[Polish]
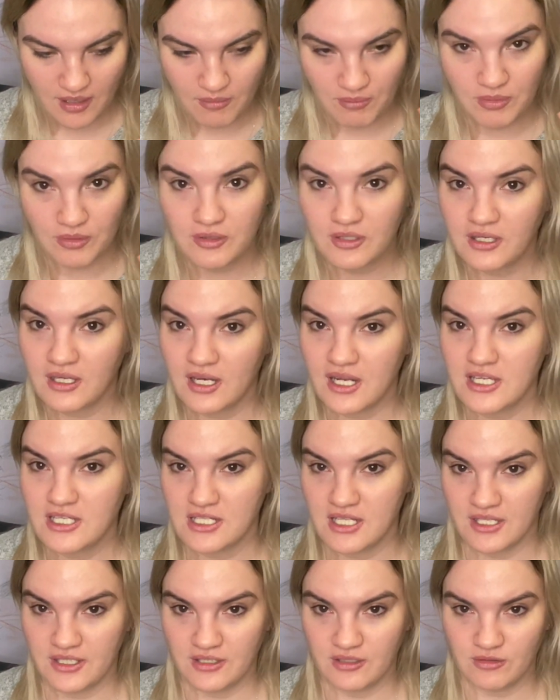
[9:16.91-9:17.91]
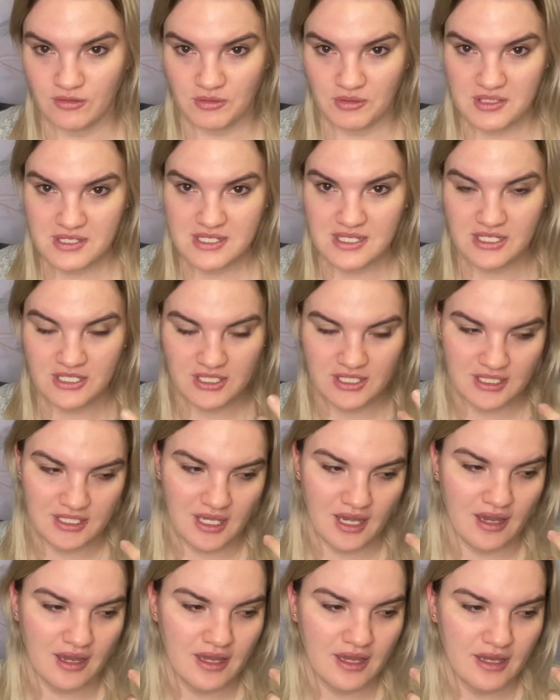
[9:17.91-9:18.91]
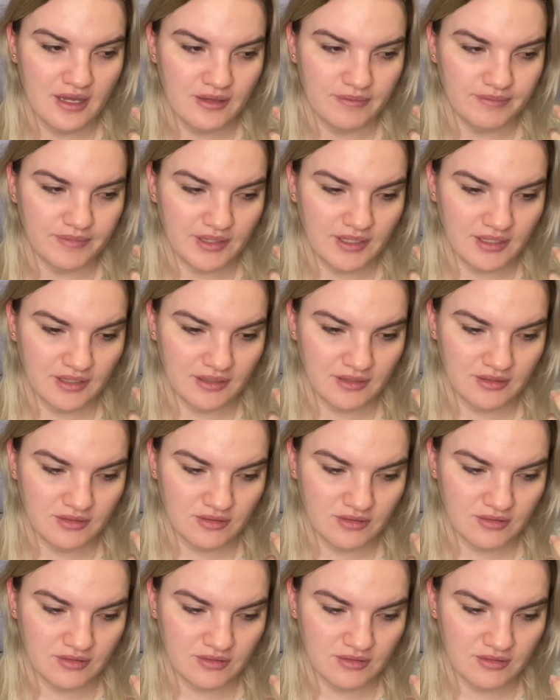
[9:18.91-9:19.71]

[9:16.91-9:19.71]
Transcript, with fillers: podkreśla niektóre zdarzenia e,